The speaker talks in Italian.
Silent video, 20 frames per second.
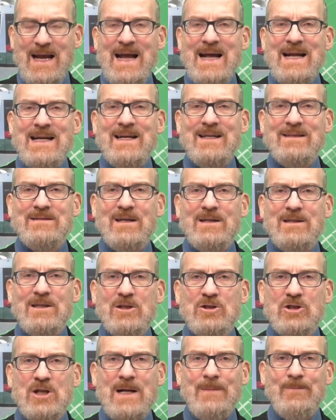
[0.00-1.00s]

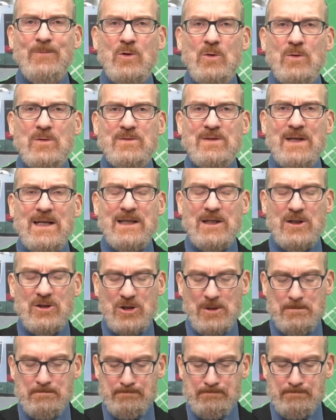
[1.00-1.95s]
N716.